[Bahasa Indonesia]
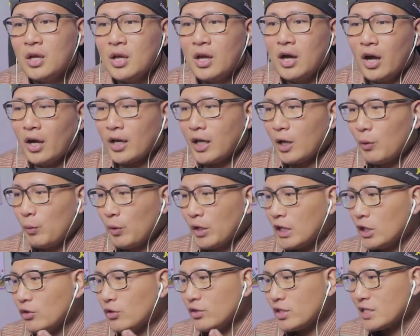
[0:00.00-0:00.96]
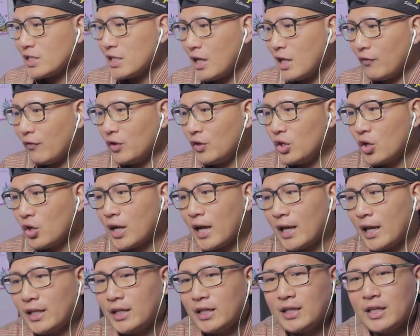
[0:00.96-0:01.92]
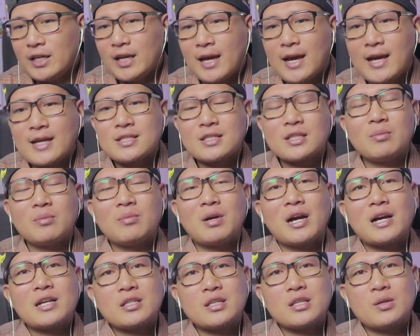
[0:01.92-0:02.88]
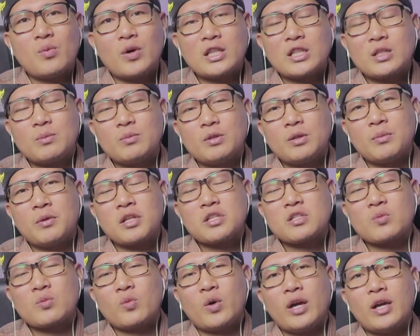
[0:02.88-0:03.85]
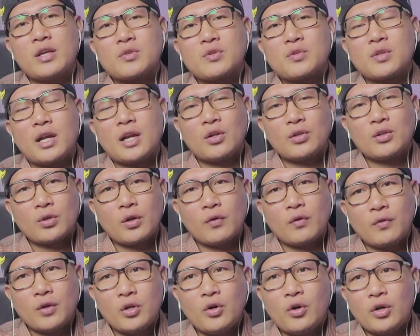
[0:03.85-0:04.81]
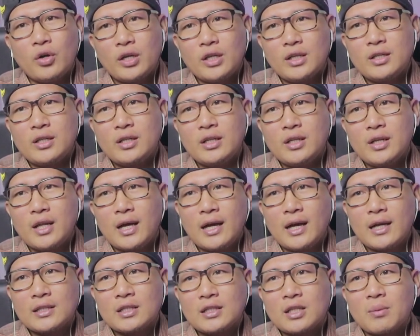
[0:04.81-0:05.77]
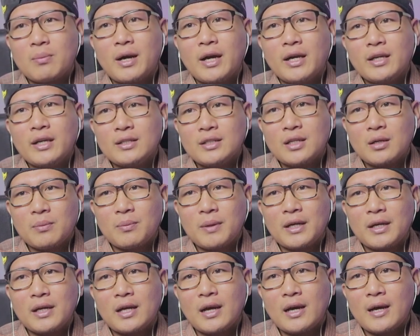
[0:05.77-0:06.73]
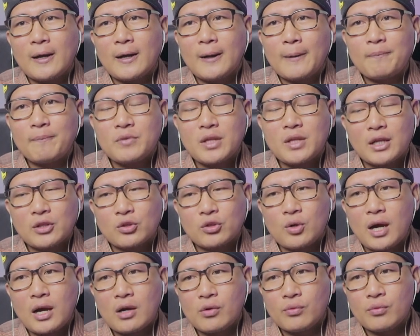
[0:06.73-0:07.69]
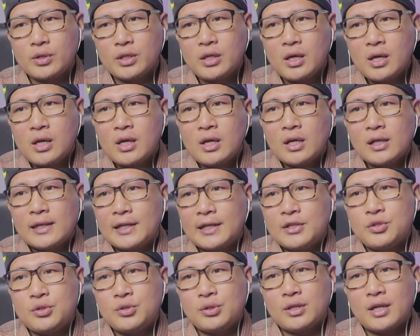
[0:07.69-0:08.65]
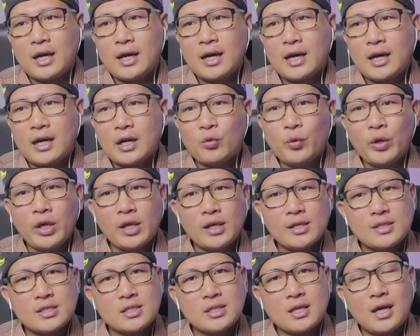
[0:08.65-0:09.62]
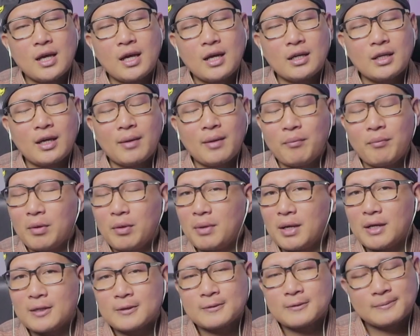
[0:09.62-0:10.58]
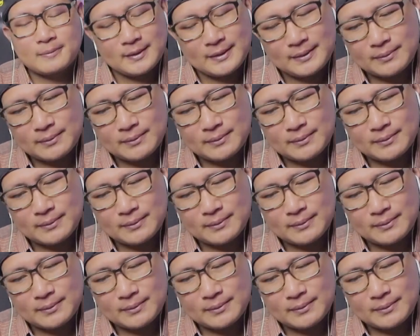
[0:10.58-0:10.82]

Oke mungkin itu saja video kali ini guys. Terima kasih buat teman-teman semua yang sudah nonton video ini dan terbaik daripada Dato Awi dan juga Wings ya yang memang